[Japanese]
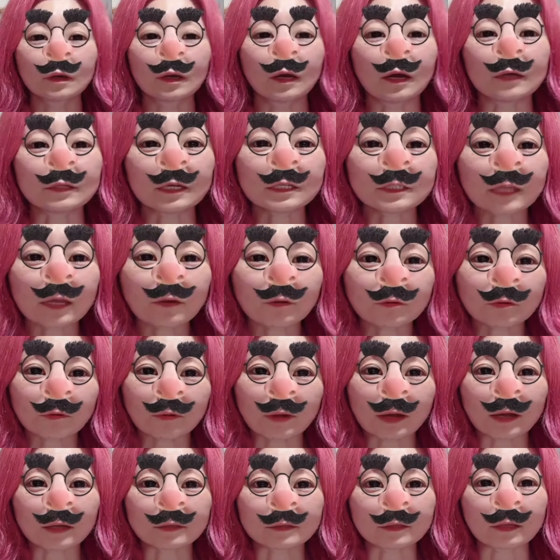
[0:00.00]
話したいこと
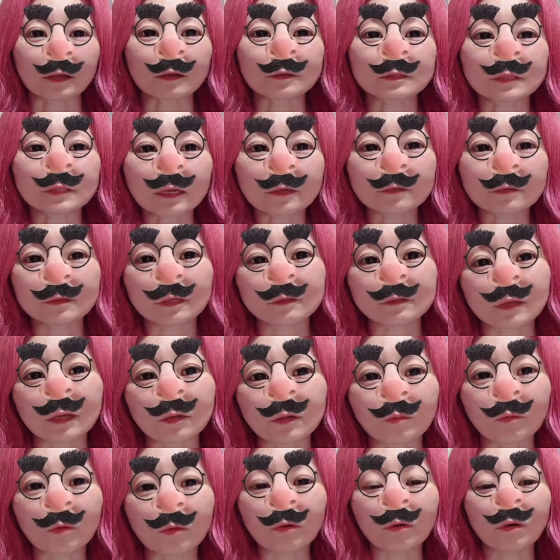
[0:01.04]
はたくさんあるんですけれ
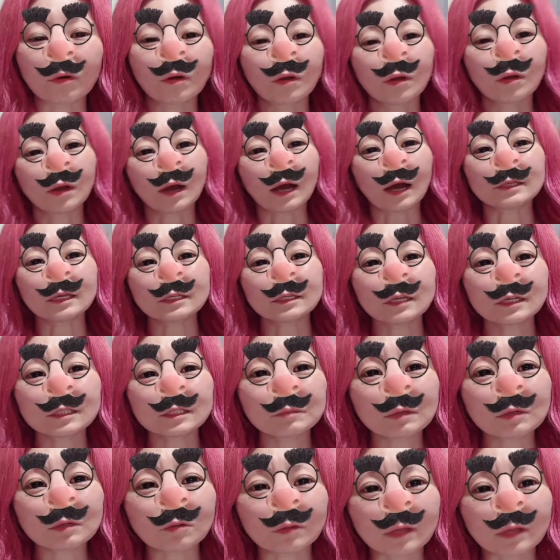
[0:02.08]
ども、話し始
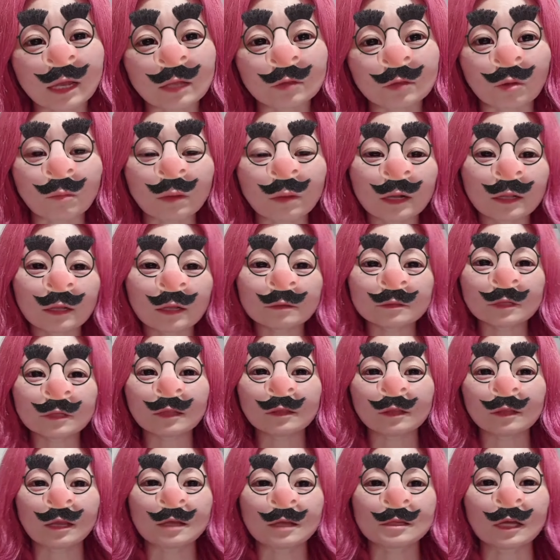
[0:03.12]
めるとね、止まらなくなっ
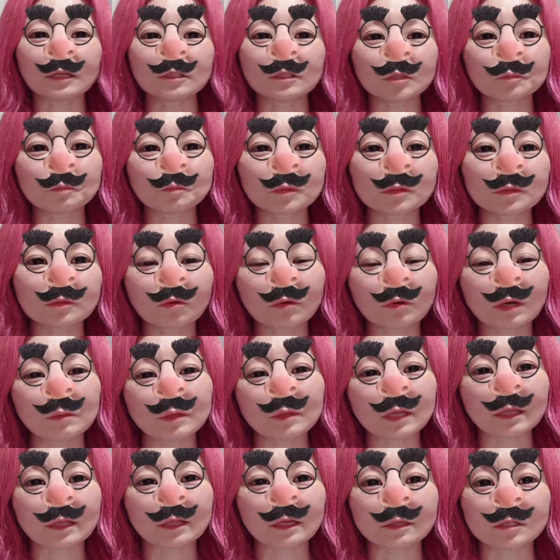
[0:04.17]
て30分動画み
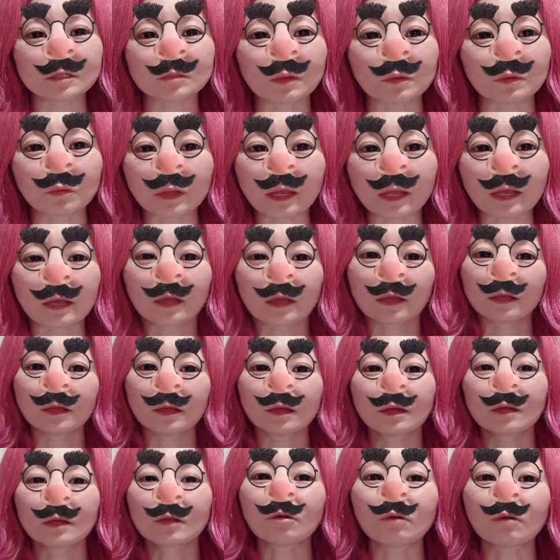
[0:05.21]
たいになってしまうので、今
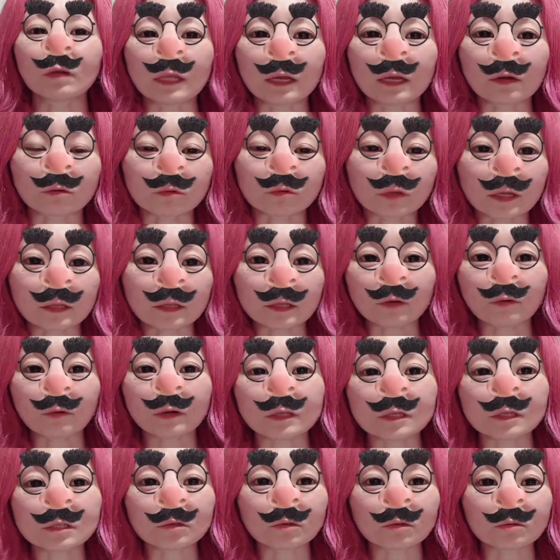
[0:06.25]
日はね、この辺で終わり
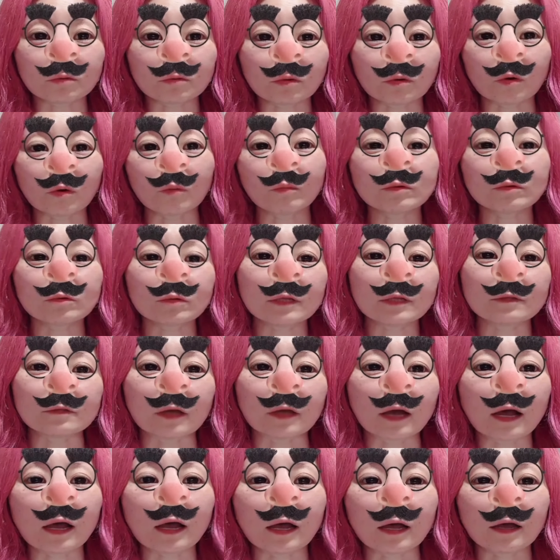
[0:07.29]
にしようと思うのです
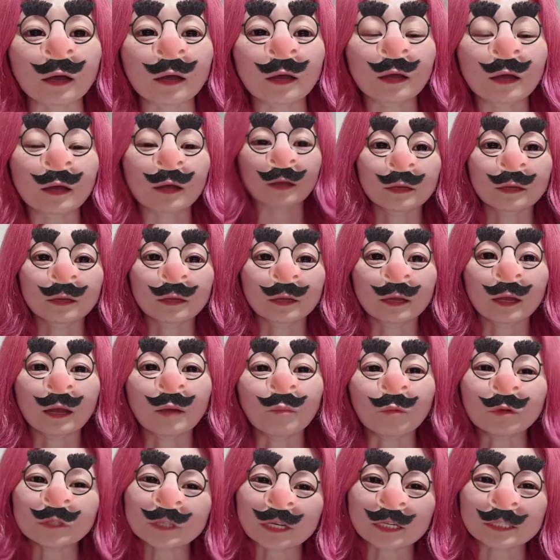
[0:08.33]
が、
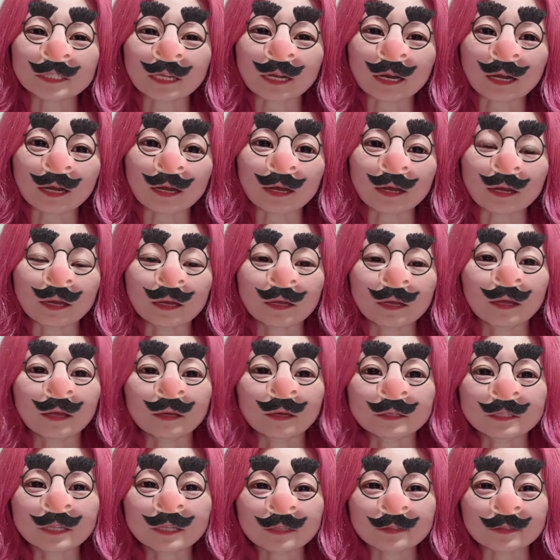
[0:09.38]
もしかしたら、
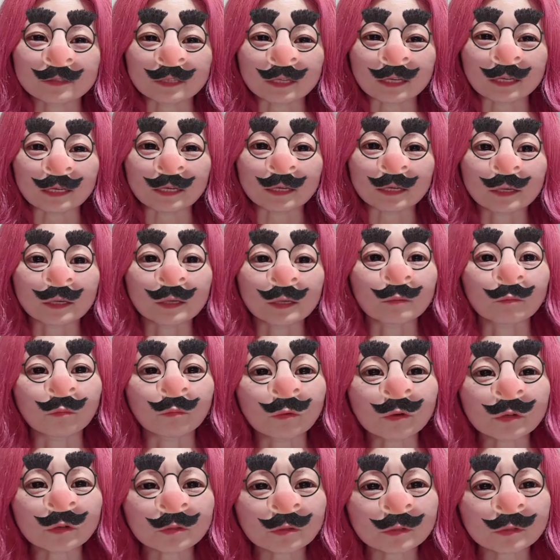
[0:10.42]
9月に
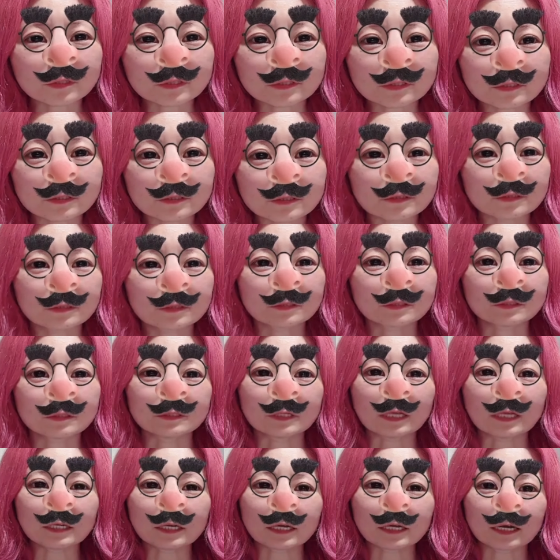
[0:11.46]
もう一つ
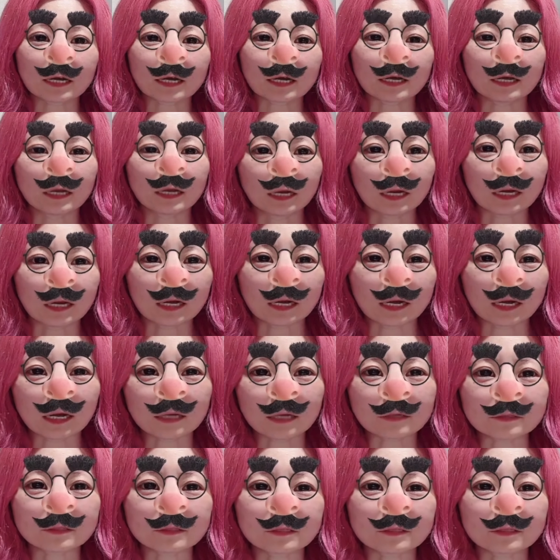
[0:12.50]
何かがある